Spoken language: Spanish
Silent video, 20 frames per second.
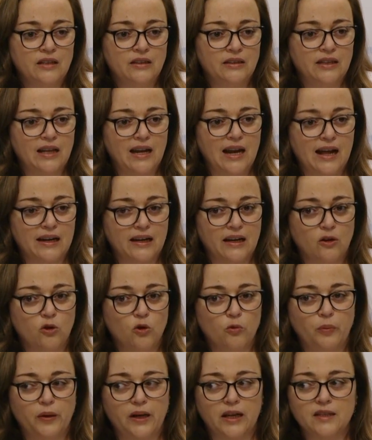de la
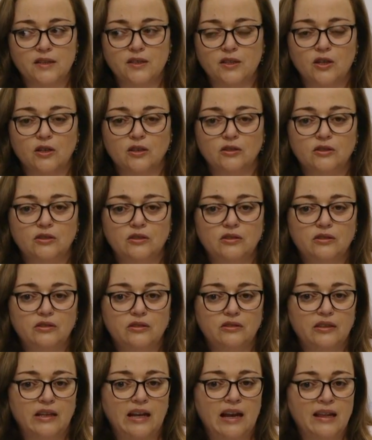recuperación
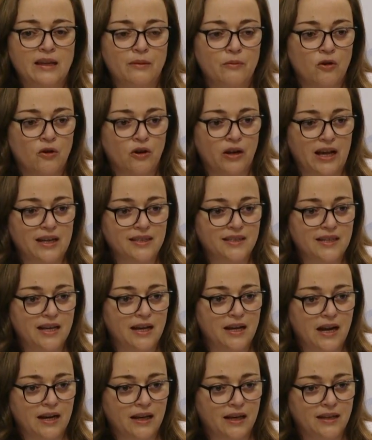de la
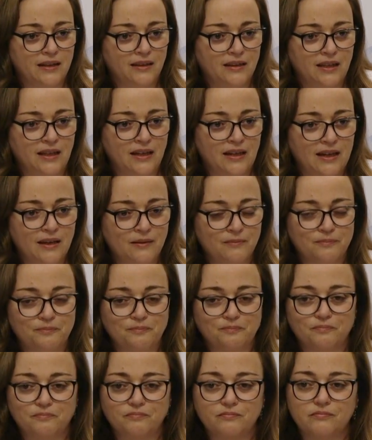democracia en Argentina.
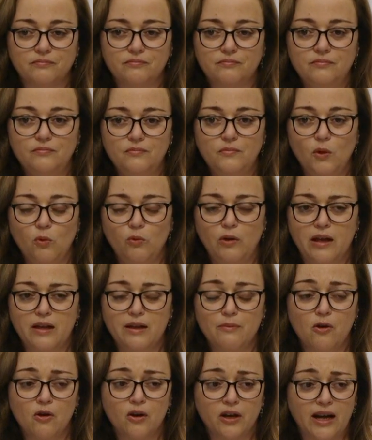Una
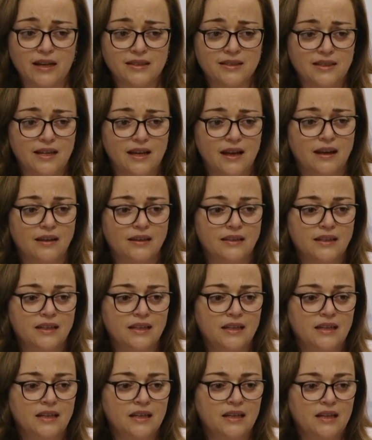democracia
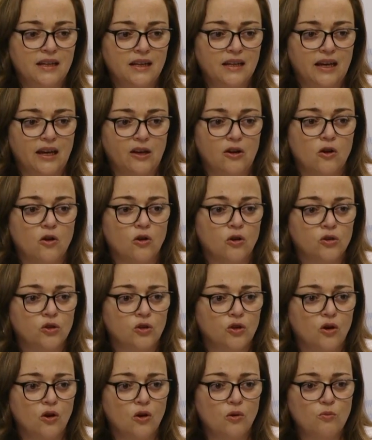que nos
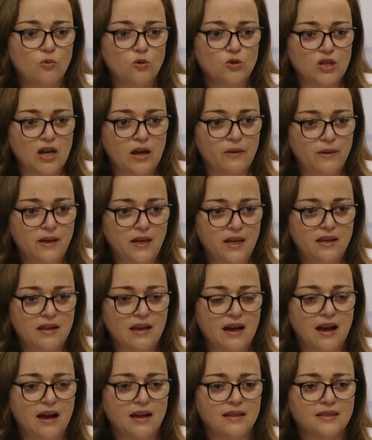costó muchas
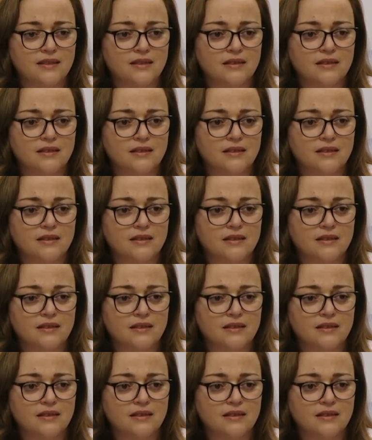vidas,